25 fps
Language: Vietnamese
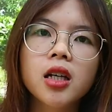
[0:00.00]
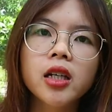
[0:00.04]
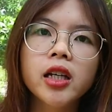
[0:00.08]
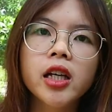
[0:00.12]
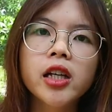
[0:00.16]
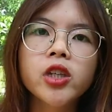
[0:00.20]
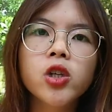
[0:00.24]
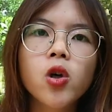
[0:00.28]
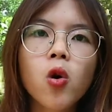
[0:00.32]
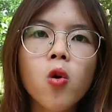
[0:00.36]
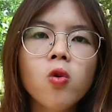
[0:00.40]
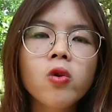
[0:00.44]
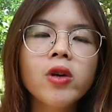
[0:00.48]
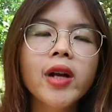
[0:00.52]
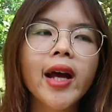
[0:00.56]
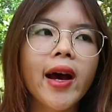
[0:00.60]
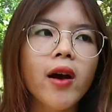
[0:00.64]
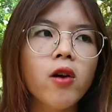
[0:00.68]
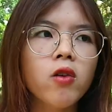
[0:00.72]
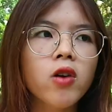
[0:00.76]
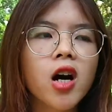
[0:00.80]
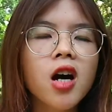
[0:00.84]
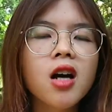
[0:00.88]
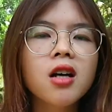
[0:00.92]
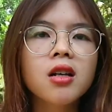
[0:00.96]
cái chú
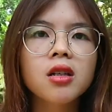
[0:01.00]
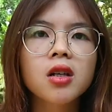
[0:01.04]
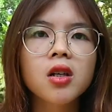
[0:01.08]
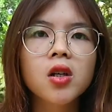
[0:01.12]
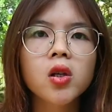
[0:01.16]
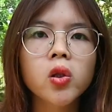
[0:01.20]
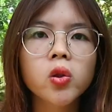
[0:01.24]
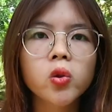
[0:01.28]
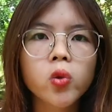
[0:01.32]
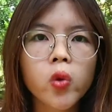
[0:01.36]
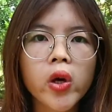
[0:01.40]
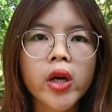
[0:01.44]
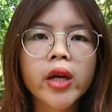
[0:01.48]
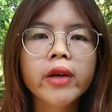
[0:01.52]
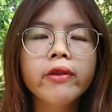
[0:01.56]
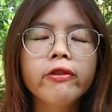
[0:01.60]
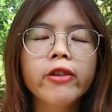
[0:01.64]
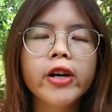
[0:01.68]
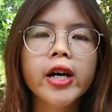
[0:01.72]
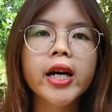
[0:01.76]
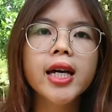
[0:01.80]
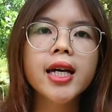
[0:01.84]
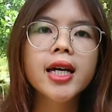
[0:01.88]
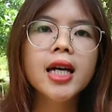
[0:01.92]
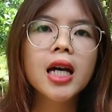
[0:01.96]
nào đó chuyên
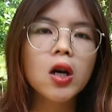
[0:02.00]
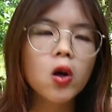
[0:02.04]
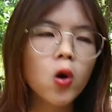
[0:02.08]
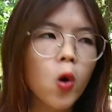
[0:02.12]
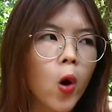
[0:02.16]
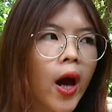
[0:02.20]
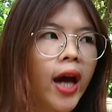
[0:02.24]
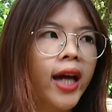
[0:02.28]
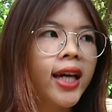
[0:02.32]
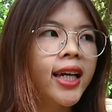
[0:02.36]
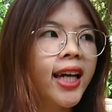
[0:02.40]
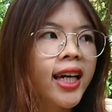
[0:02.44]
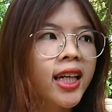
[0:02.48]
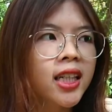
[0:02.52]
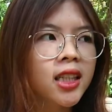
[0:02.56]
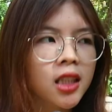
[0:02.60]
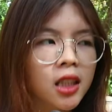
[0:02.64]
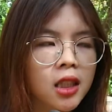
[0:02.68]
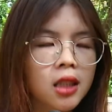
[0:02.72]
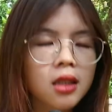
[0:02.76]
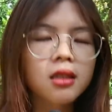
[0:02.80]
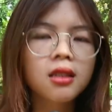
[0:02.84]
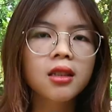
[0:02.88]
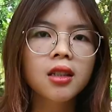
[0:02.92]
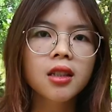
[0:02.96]
về khoan cây
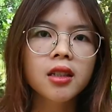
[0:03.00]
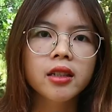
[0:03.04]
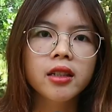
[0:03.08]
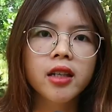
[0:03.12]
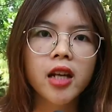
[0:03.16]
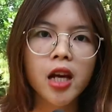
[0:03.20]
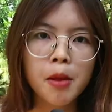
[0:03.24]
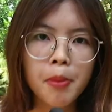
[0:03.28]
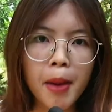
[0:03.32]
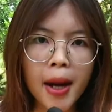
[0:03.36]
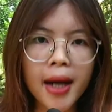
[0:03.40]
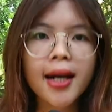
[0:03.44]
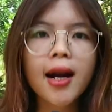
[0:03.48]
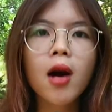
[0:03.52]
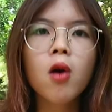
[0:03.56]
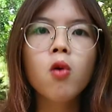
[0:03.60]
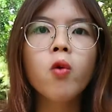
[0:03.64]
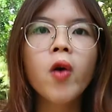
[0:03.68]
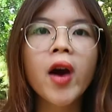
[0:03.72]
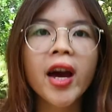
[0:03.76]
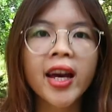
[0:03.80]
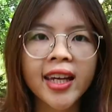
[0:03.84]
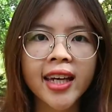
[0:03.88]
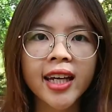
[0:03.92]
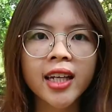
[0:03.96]
nước để bắt đầu
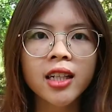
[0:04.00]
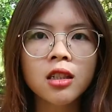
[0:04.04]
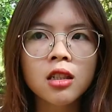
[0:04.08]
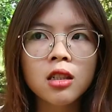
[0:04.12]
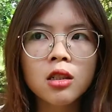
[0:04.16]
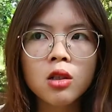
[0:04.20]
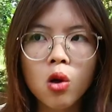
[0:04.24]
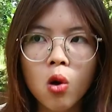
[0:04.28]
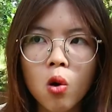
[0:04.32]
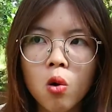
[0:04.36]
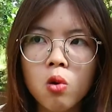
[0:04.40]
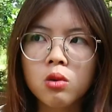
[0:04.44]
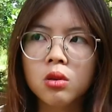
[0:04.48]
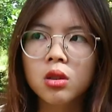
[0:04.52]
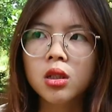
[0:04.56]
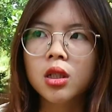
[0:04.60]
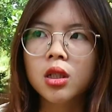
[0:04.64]
khoan cây nước luôn.